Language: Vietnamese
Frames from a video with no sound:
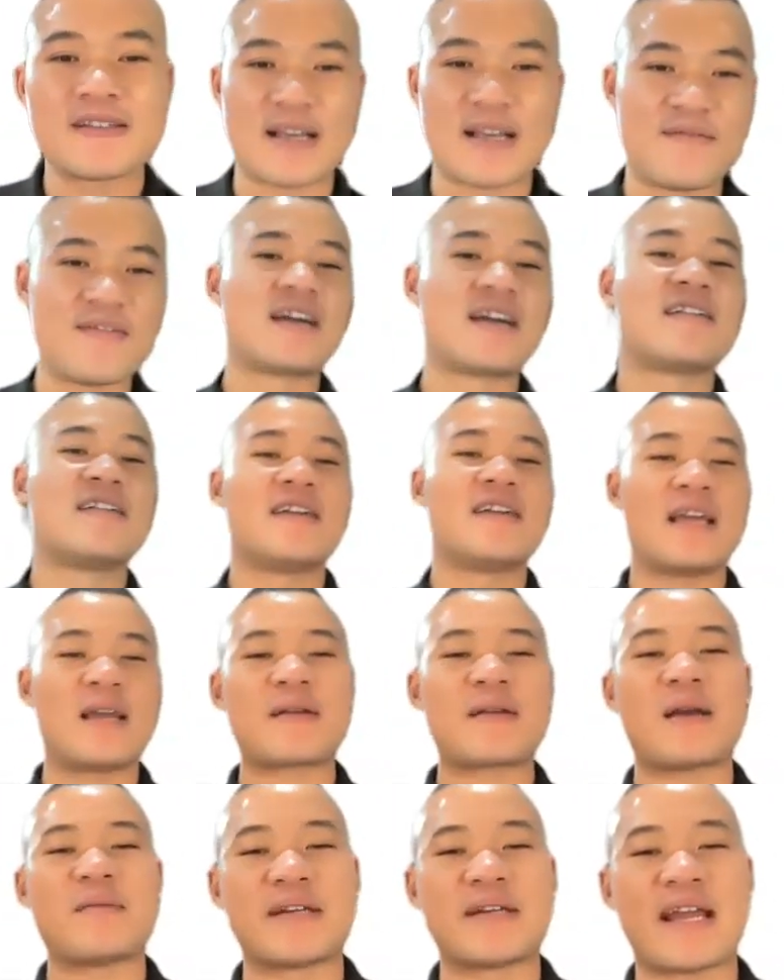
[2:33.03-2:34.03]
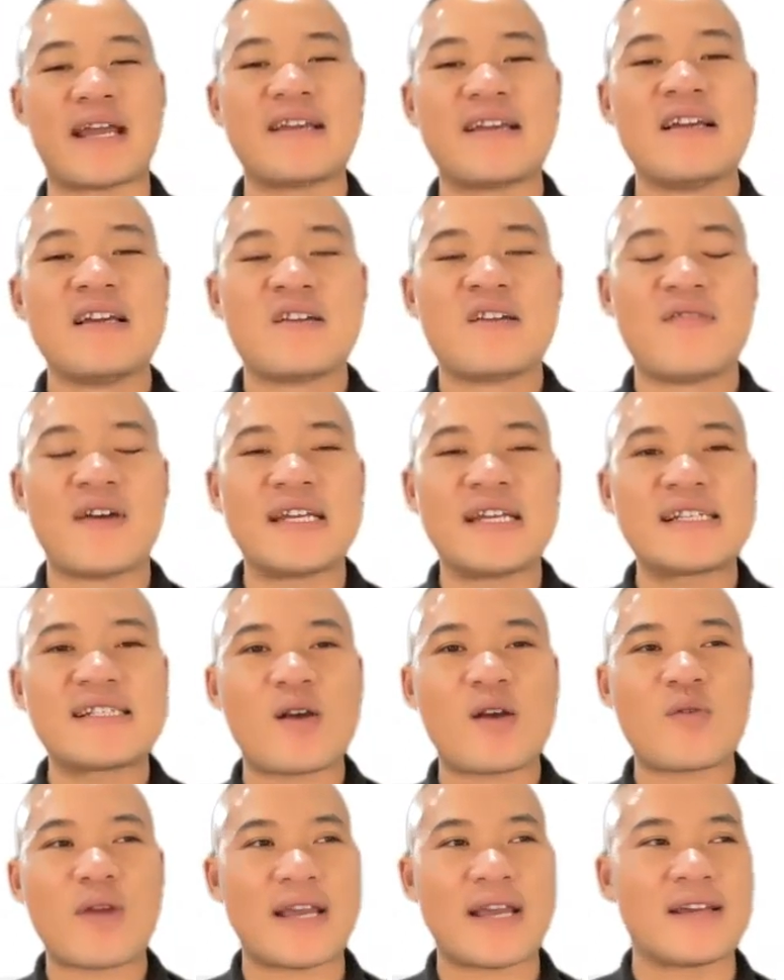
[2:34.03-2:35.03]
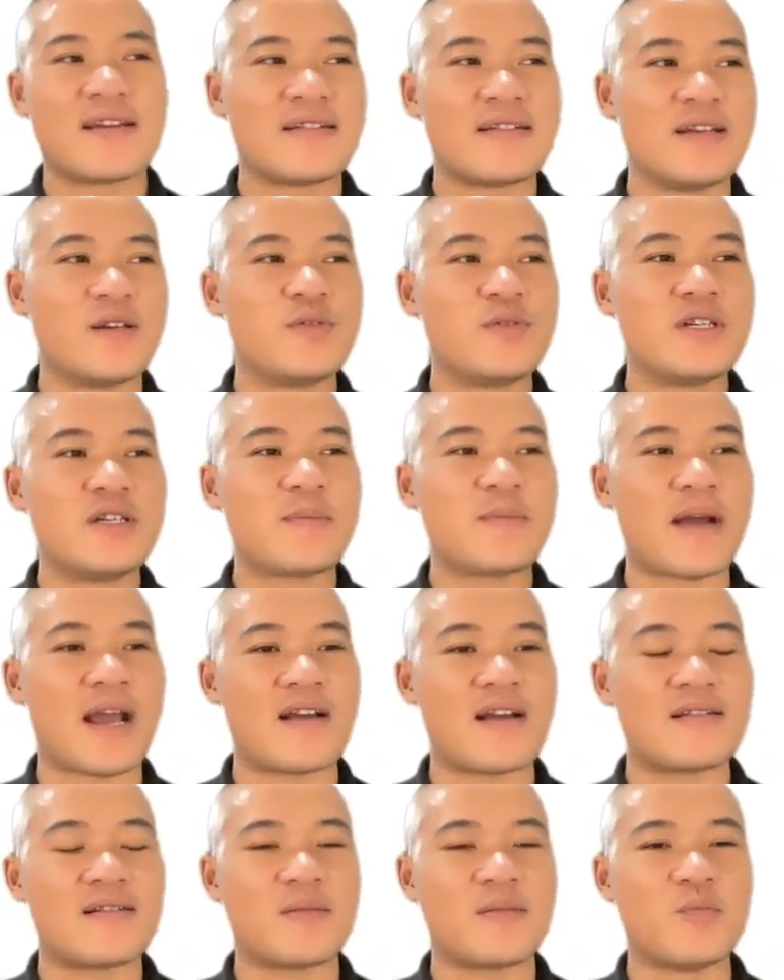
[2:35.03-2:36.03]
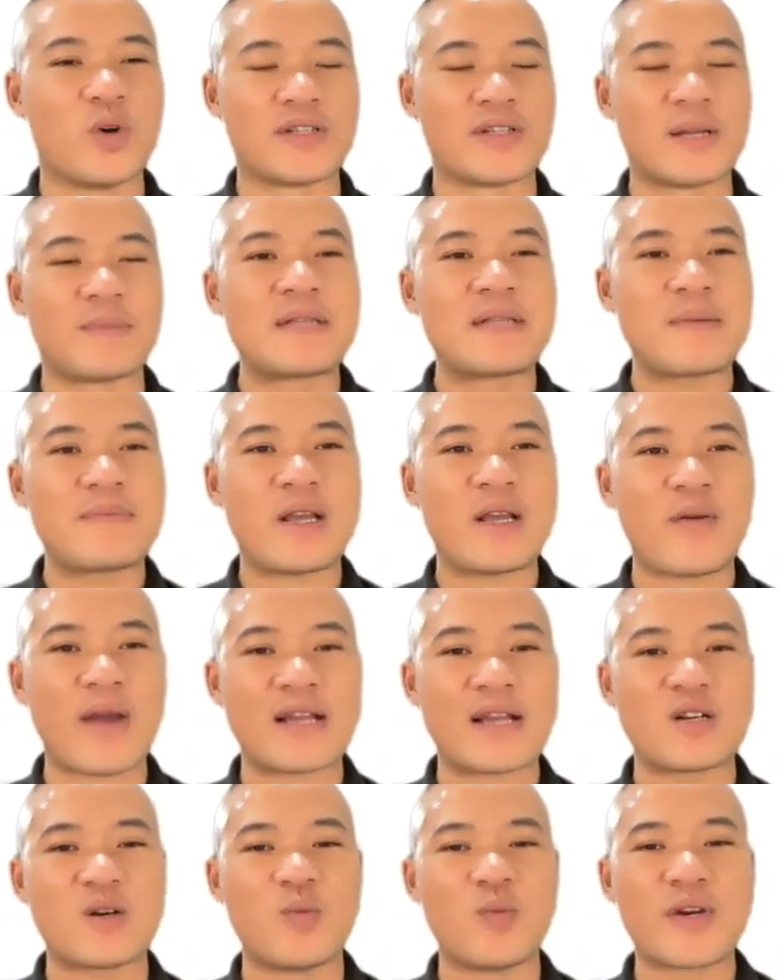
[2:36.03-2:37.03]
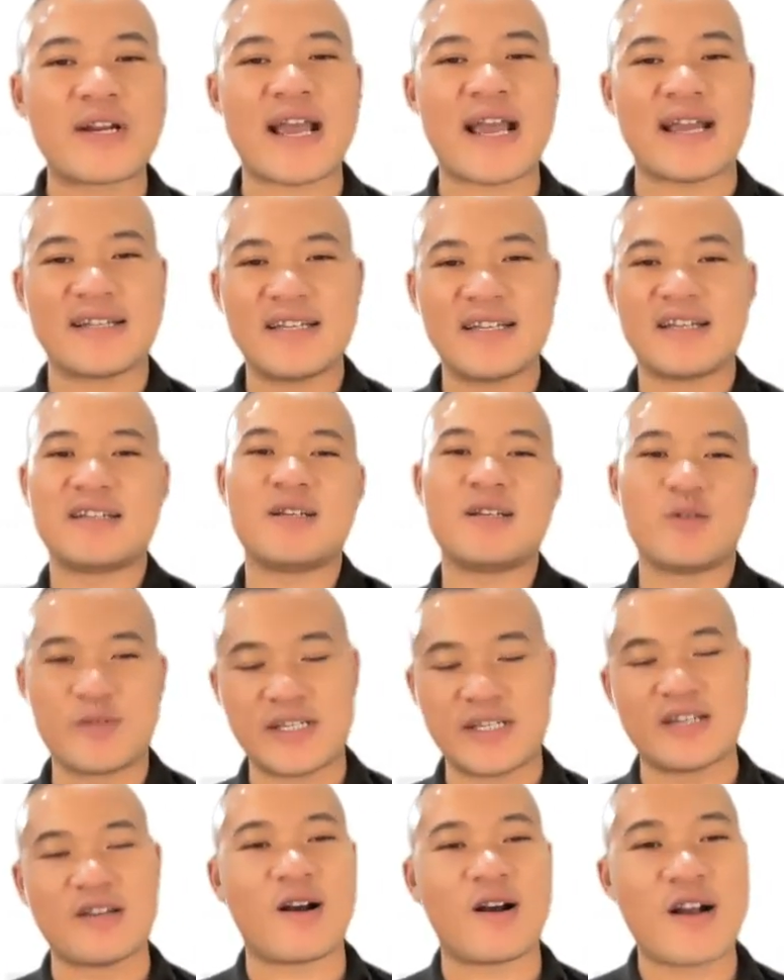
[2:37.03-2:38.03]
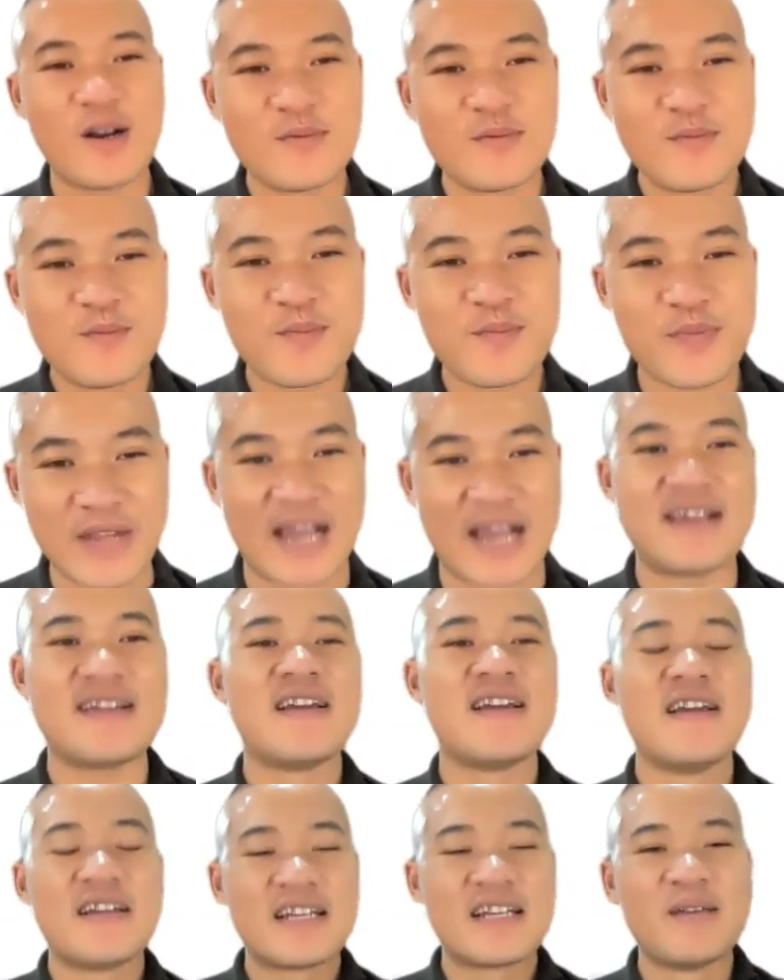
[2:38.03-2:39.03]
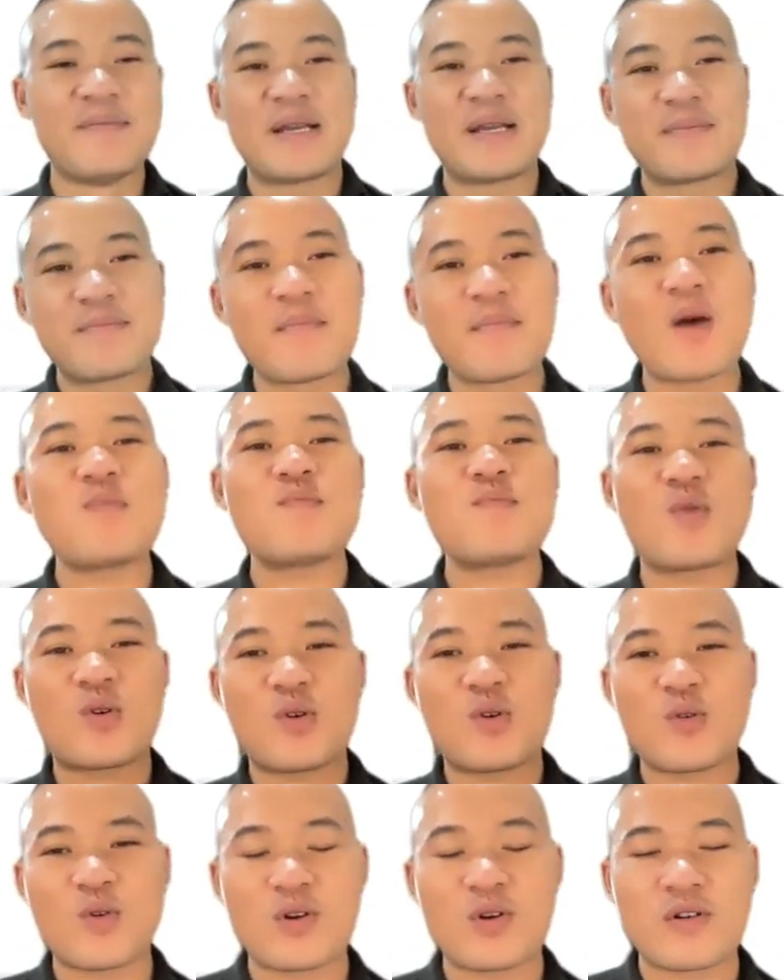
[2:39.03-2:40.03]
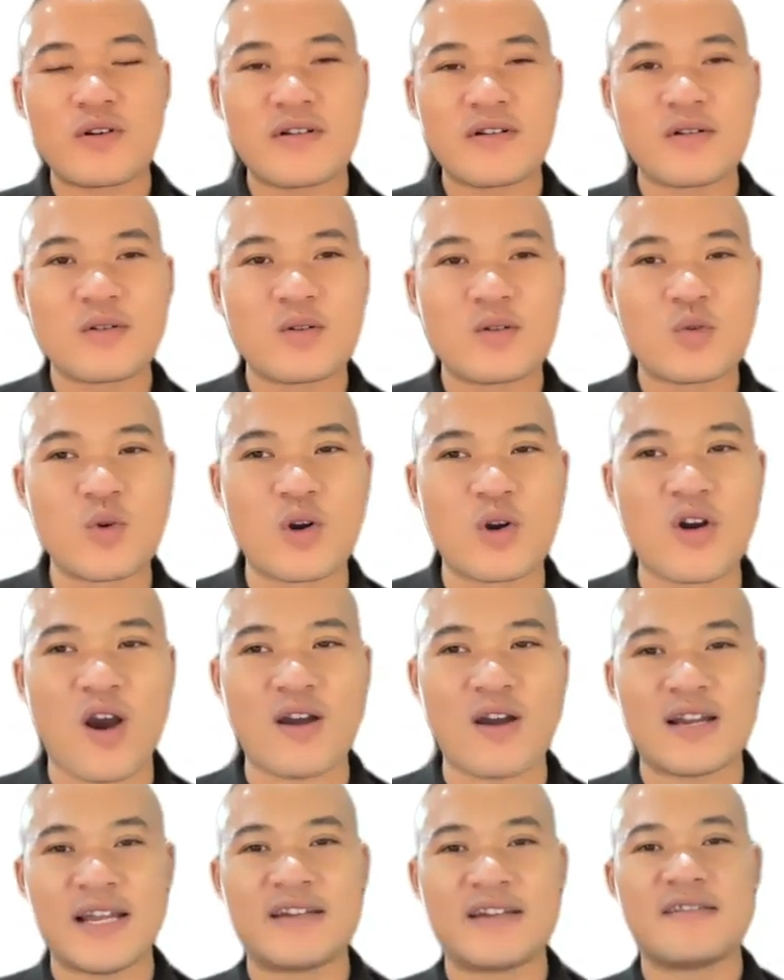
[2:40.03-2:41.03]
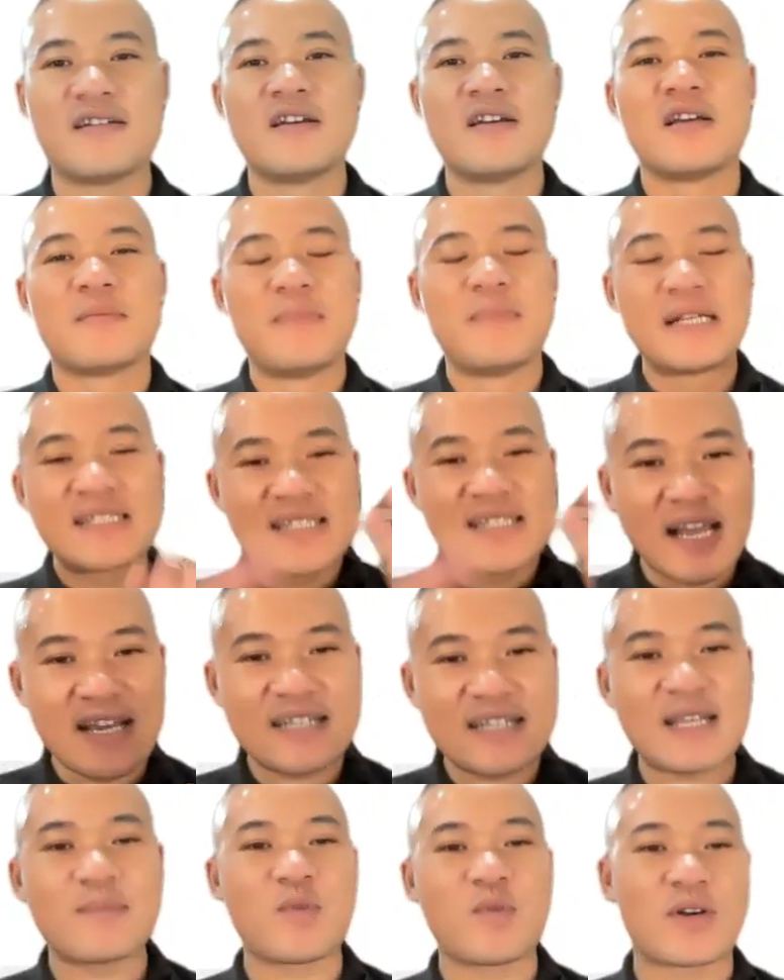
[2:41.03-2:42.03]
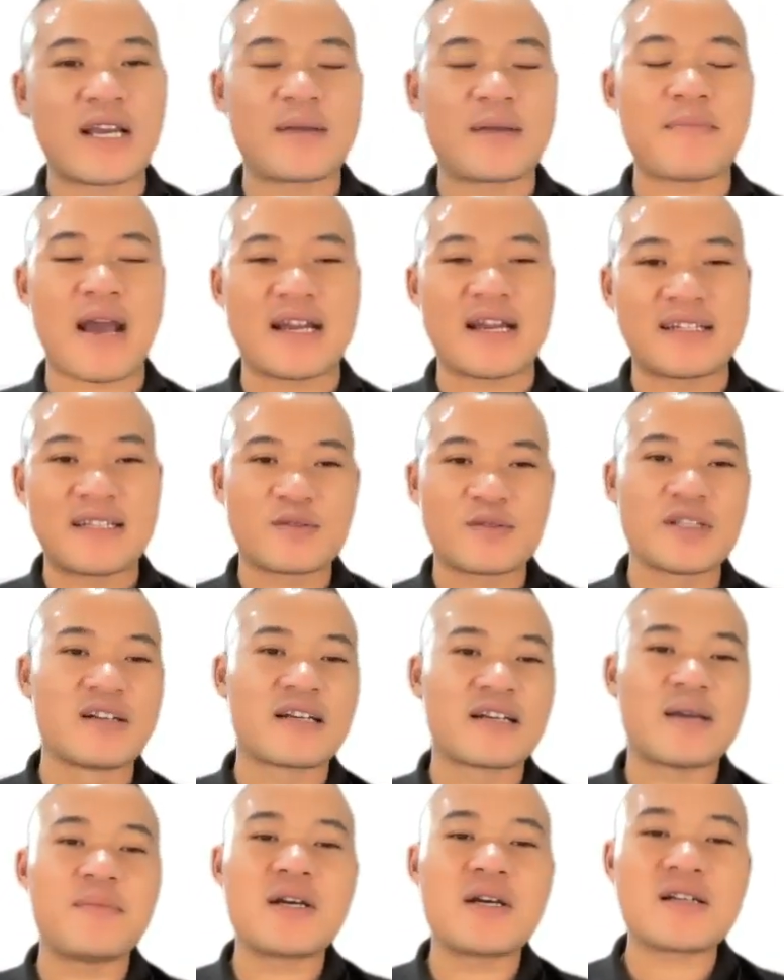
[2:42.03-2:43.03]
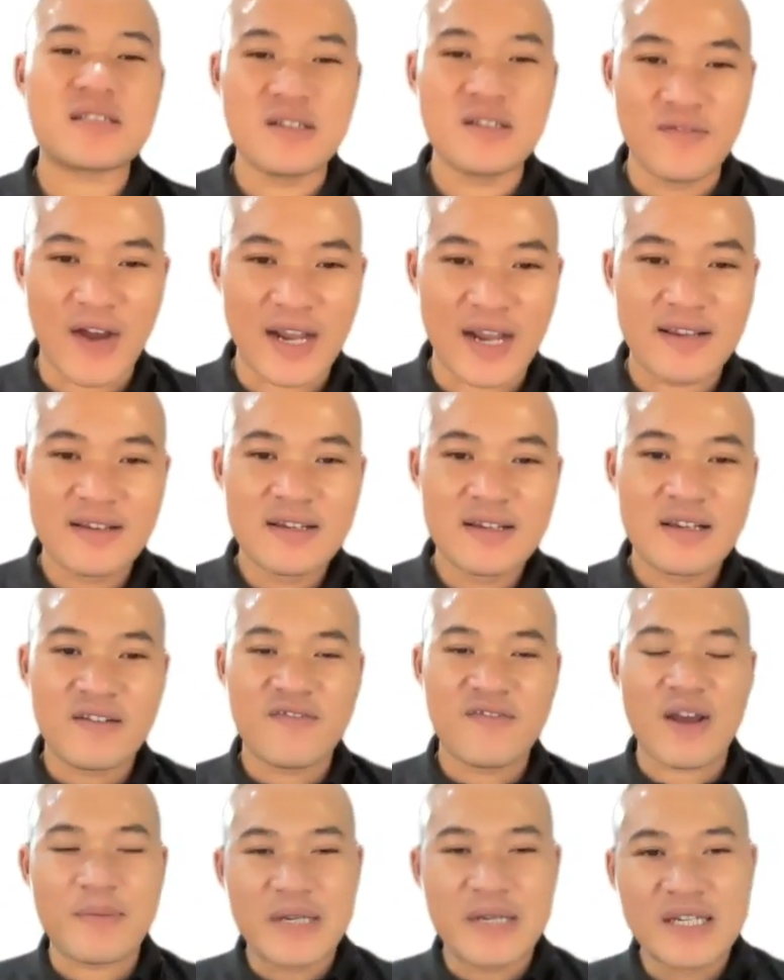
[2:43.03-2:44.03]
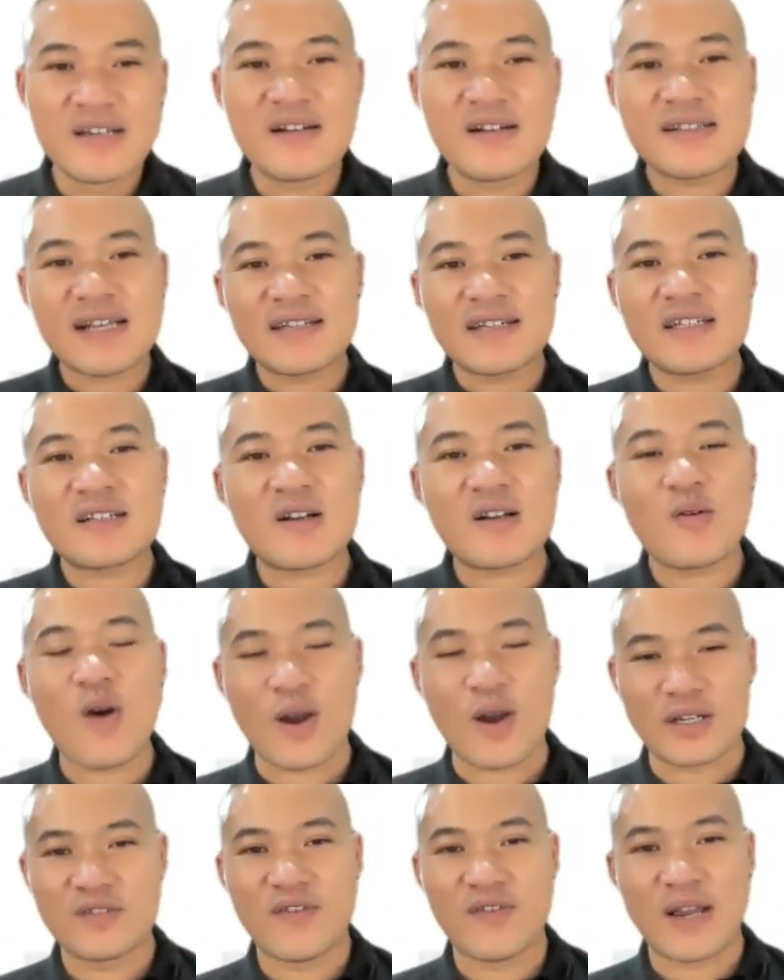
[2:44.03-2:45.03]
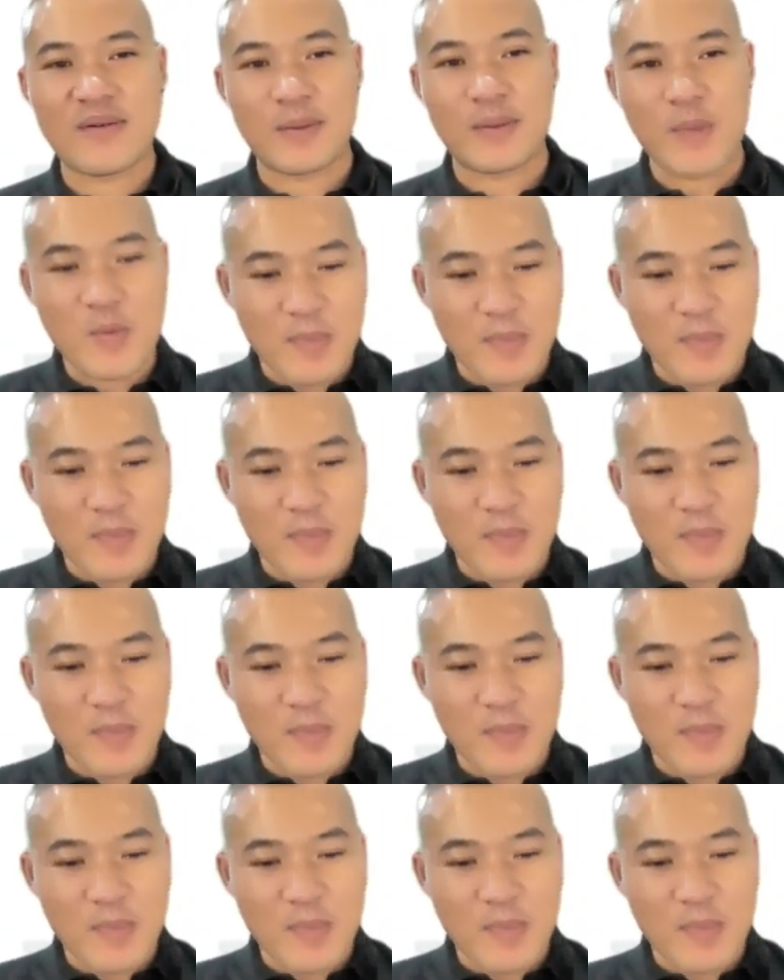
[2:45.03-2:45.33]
Dạ vâng, em cảm ơn anh. Vậy thì sau này nếu như mà uh, buổi tập tiếp theo anh có muốn cải thiện điều gì đó không? Đấy, thì mình bốc một cuộc gọi lên, mình xây thành một kịch bản theo từng cái bước như vậy. Và mình đưa ra những câu hỏi như vậy và